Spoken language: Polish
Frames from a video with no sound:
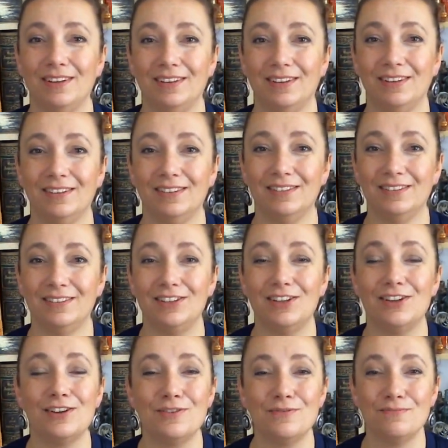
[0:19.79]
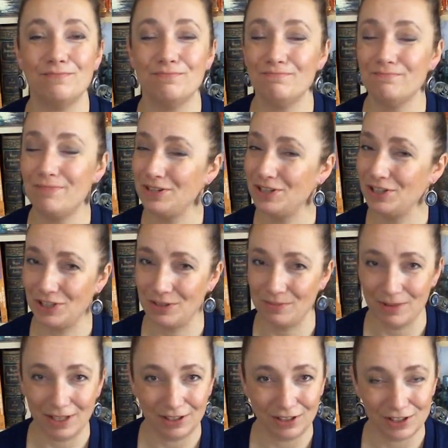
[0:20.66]
e, to
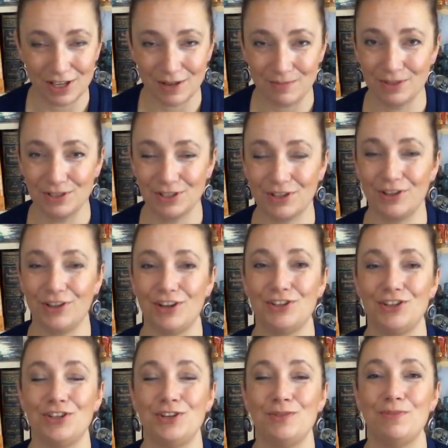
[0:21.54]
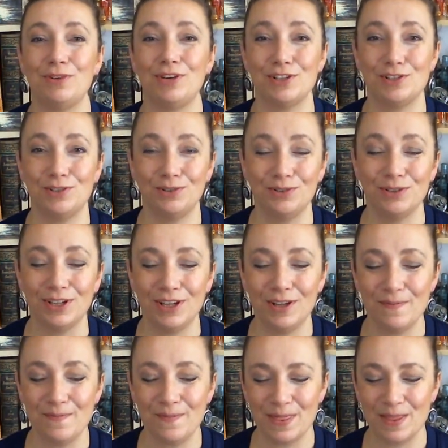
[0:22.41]
będziecie mieli to samo skojarzenie po raz
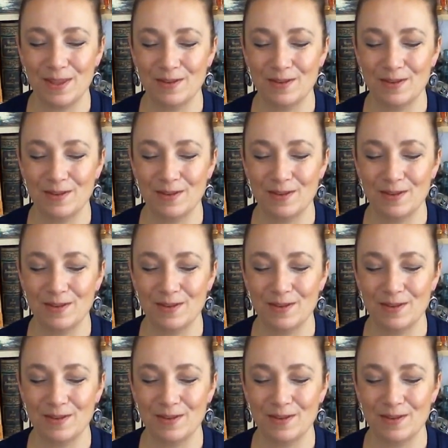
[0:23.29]
drugi,